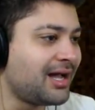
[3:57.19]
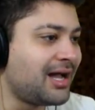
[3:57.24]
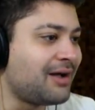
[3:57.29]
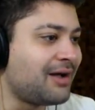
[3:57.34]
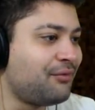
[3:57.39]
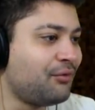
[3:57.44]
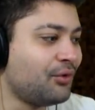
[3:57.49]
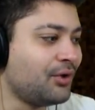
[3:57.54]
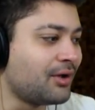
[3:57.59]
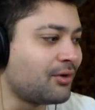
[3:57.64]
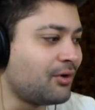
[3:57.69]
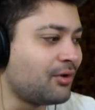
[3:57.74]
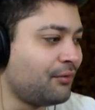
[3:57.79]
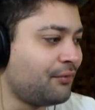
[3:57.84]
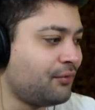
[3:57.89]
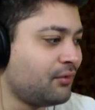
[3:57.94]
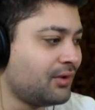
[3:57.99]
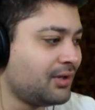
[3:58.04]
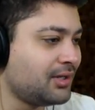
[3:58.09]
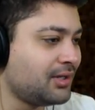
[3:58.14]
Ah, fui, agora
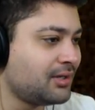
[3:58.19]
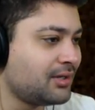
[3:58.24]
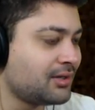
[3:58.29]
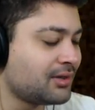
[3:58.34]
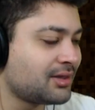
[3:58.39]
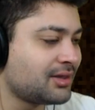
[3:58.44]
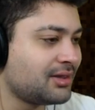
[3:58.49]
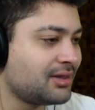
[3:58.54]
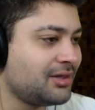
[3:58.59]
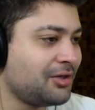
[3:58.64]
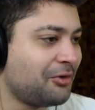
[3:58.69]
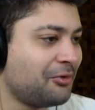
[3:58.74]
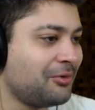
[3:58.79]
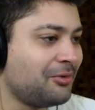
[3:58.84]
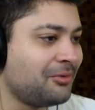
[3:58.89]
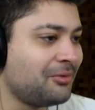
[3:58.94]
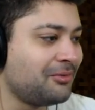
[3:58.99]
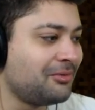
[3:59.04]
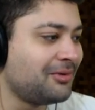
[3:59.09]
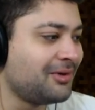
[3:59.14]
eu fui.
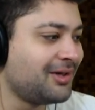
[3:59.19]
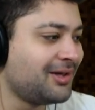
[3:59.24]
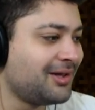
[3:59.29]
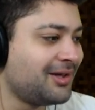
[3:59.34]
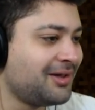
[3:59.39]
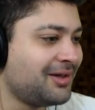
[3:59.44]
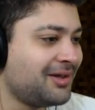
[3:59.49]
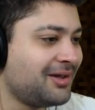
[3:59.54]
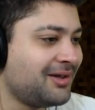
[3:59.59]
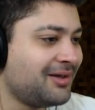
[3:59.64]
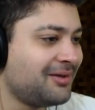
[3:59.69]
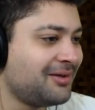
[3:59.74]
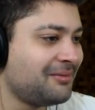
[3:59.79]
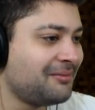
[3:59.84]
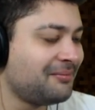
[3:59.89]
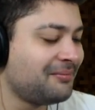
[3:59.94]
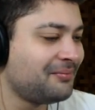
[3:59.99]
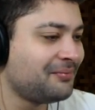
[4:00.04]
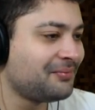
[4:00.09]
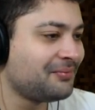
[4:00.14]
Deu... É que você é ruim
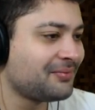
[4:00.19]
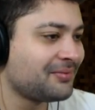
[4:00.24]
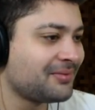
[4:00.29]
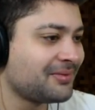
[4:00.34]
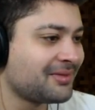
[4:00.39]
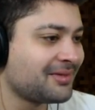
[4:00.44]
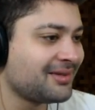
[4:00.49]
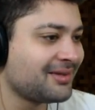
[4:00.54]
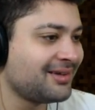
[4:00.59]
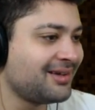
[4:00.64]
demais.